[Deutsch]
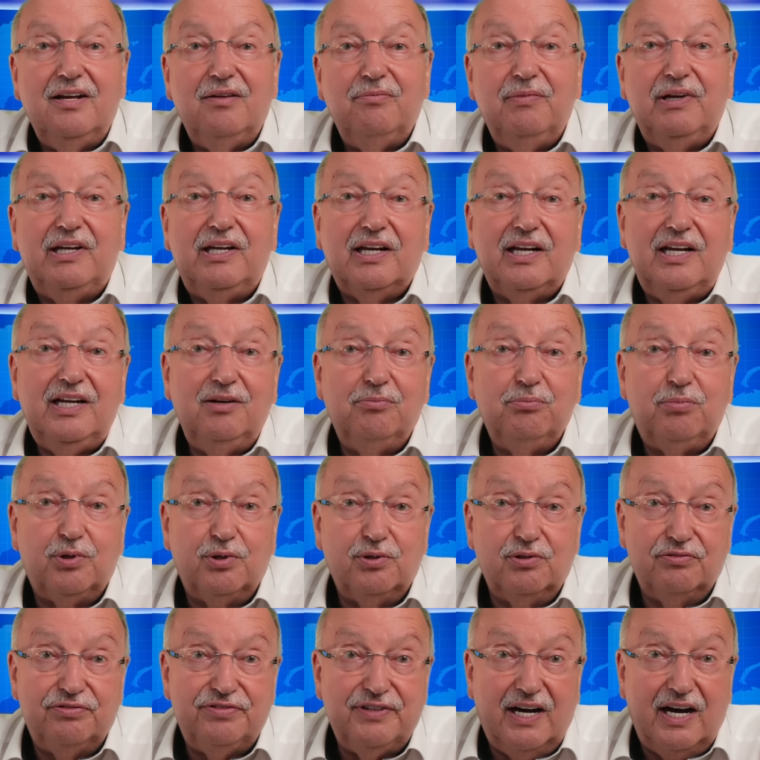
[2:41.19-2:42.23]
Mit
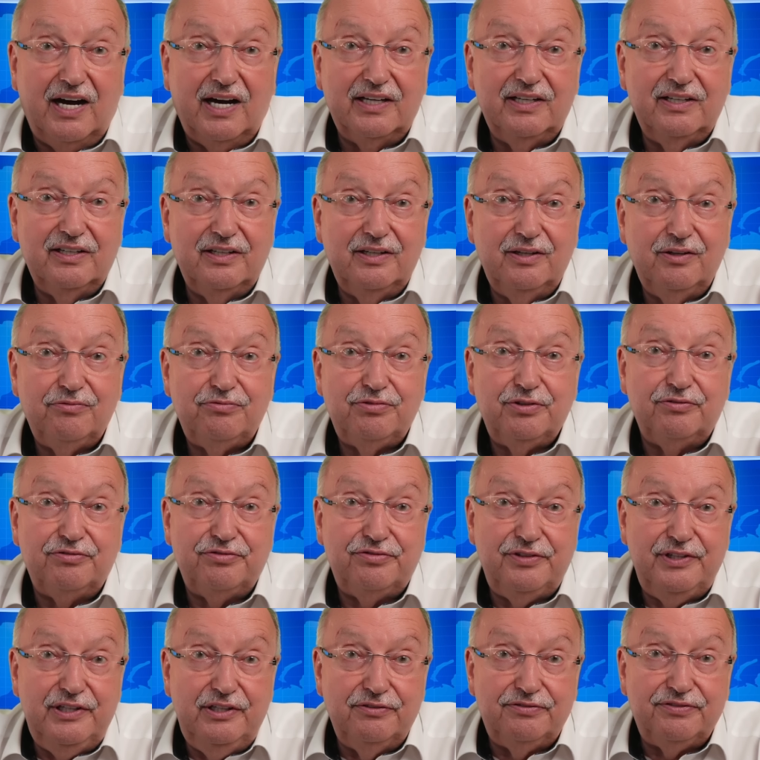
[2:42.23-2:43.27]
Regenbogenfahnen für
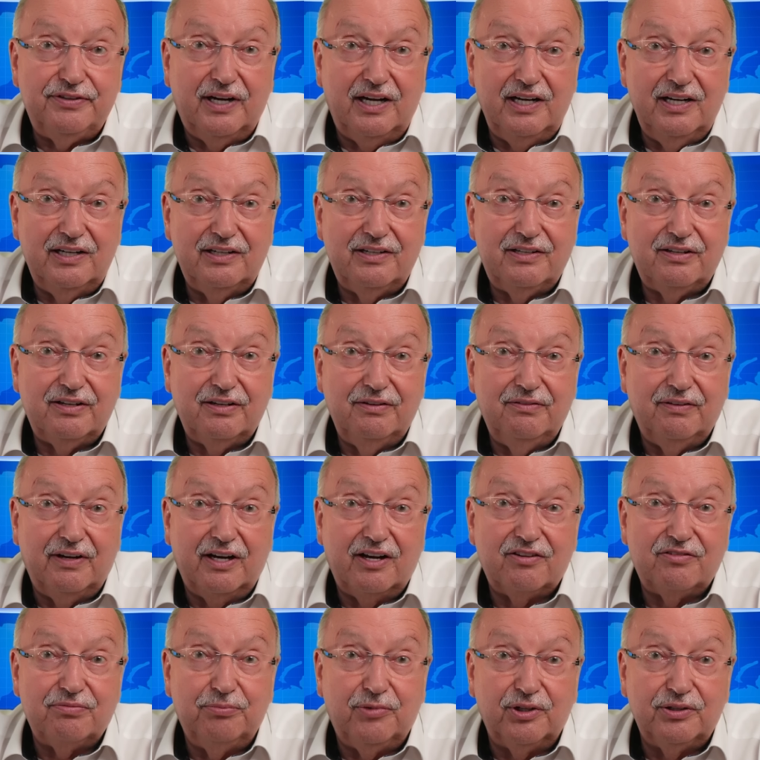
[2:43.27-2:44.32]
Vielfalt war
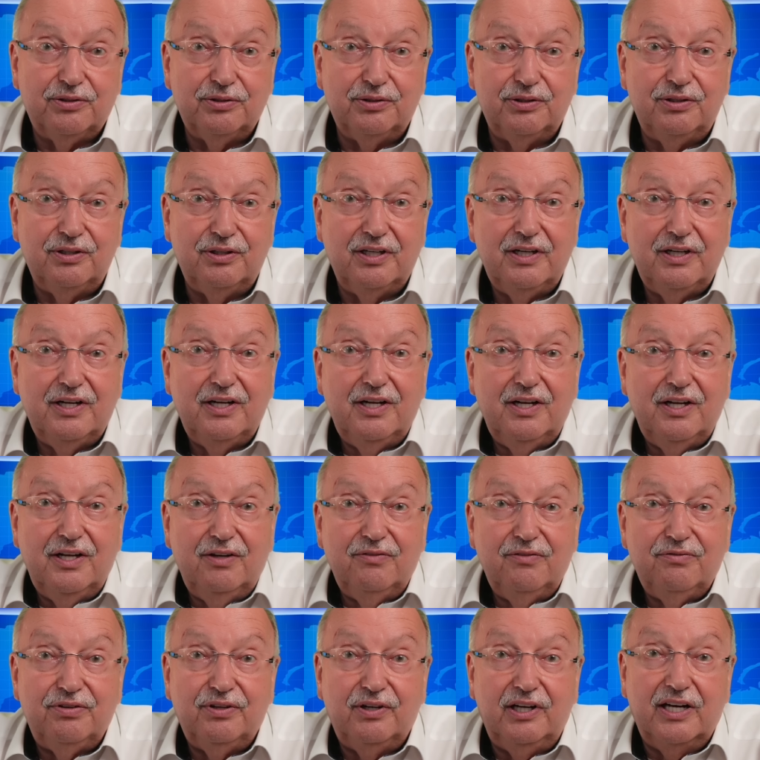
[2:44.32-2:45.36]
das Motto
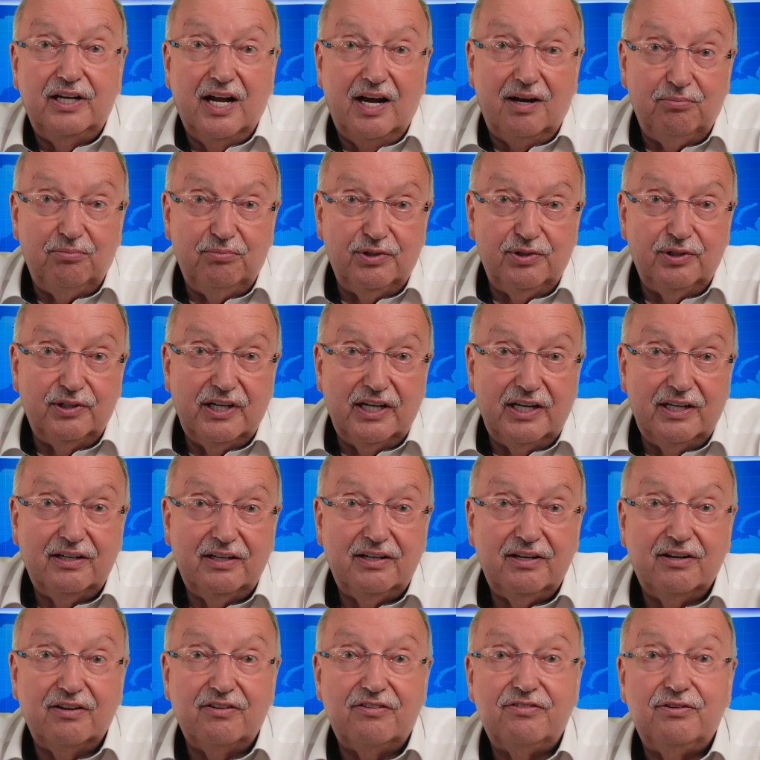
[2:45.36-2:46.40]
für den Hamburger
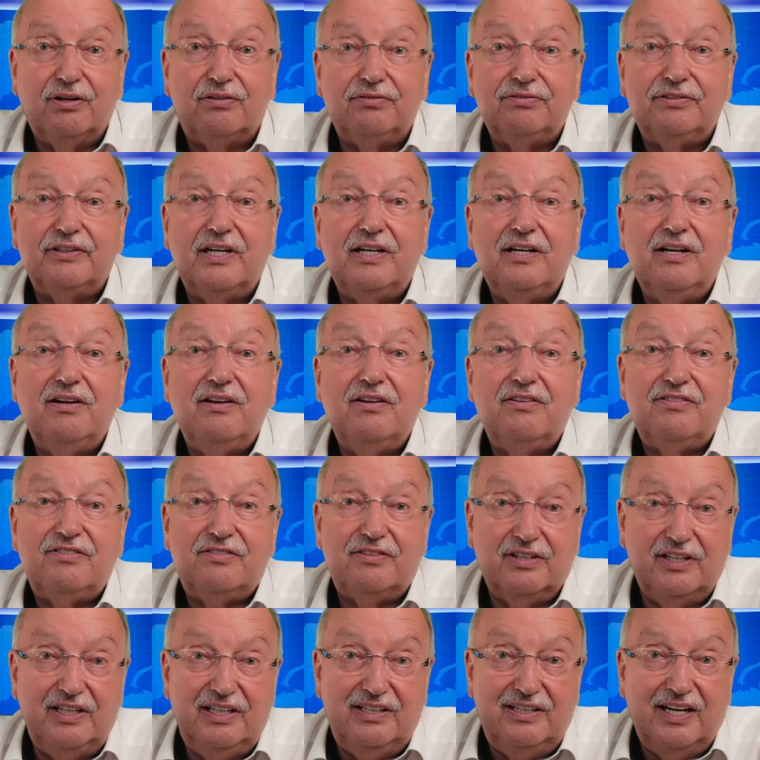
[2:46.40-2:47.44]
Christopher
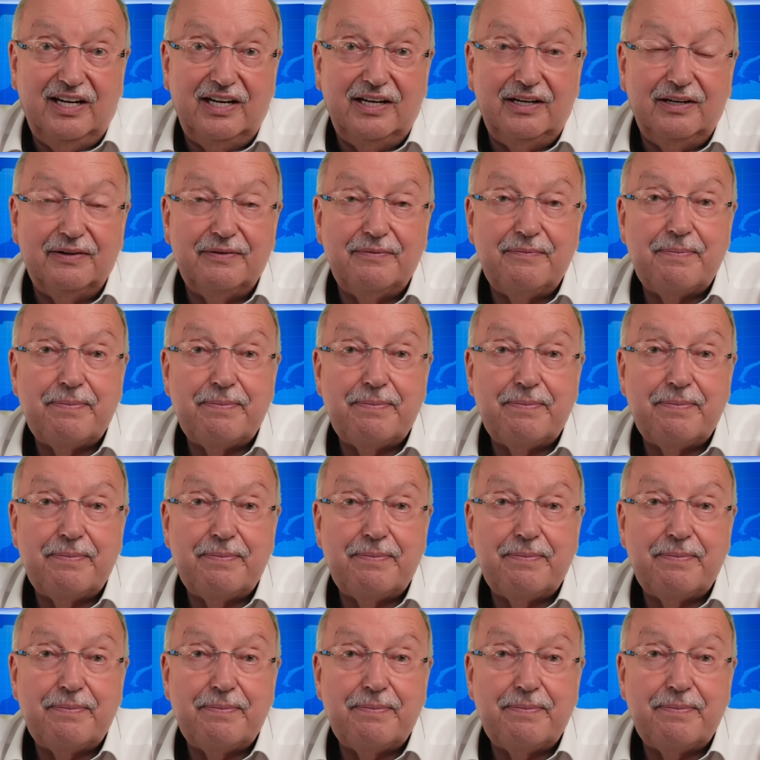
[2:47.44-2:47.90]
Street Day.